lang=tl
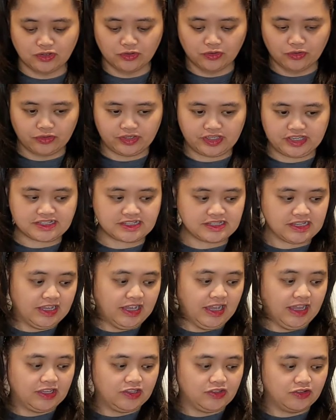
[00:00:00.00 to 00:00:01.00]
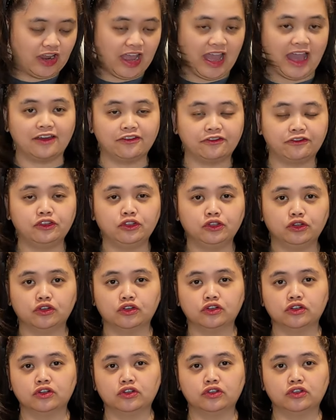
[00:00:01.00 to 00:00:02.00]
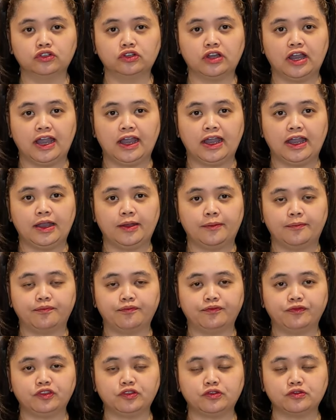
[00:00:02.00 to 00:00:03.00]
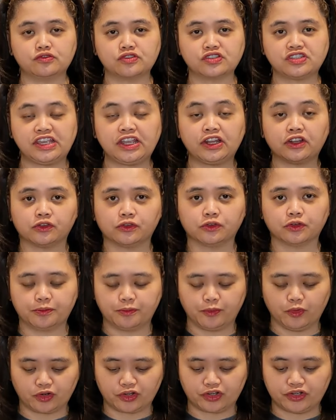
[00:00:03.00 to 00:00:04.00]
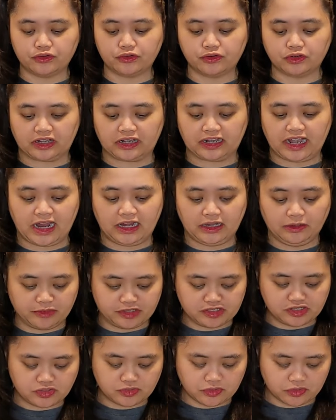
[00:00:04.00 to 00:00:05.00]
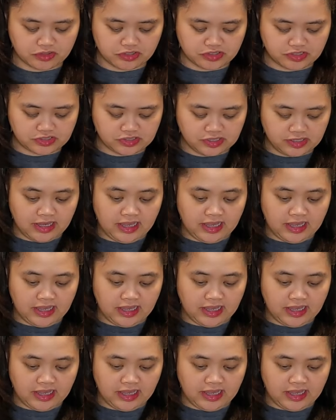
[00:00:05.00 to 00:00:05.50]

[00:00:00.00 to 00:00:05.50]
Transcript: nyo is, you have nung um, yung syrup or yung caramel sauce,